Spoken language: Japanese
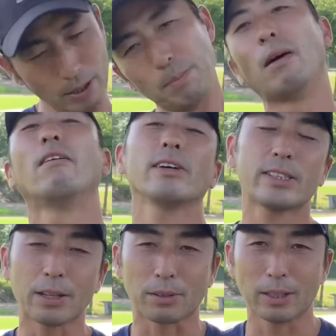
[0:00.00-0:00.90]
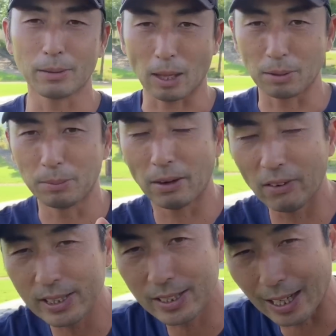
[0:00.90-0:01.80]
リ回したりとかね、
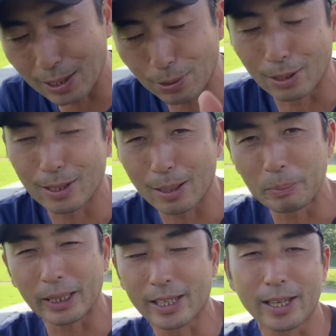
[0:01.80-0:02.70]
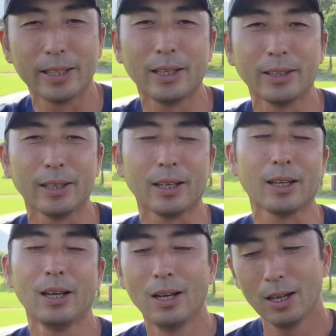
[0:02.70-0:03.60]
回したりっていうのはまた危険なん
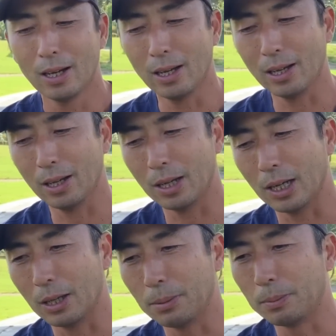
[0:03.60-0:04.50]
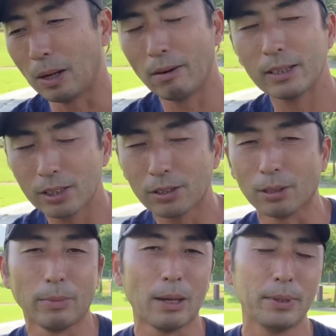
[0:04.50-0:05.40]
で、回すっ
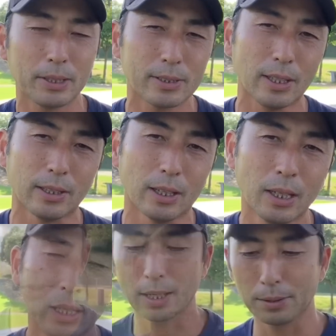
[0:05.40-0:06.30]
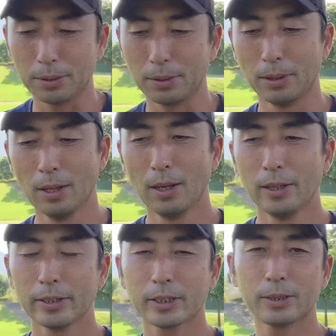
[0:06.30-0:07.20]
ていうのもやめてくださいね。
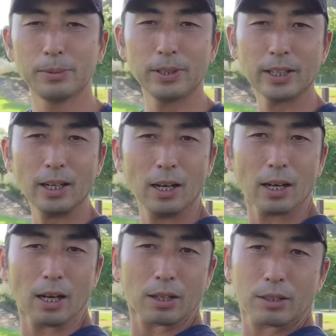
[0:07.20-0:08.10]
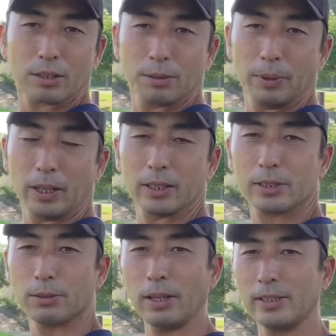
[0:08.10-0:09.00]
素振りが首
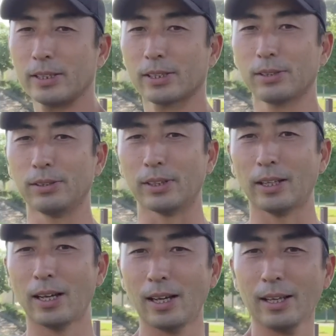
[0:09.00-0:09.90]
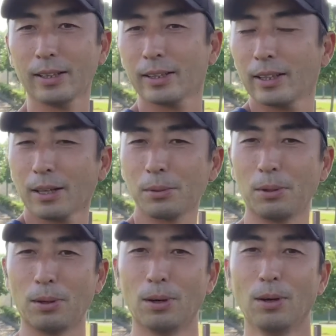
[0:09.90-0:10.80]
ストレッチするんだなって
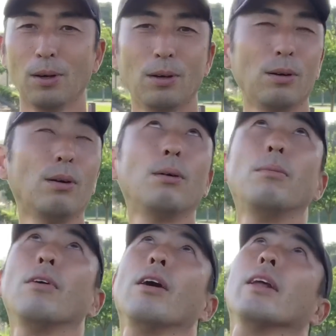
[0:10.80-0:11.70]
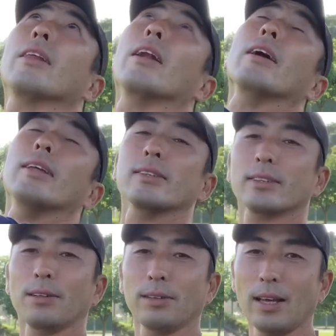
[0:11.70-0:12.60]
こう思えたらいいで
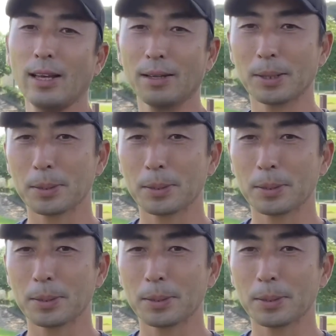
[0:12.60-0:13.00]
すけどね。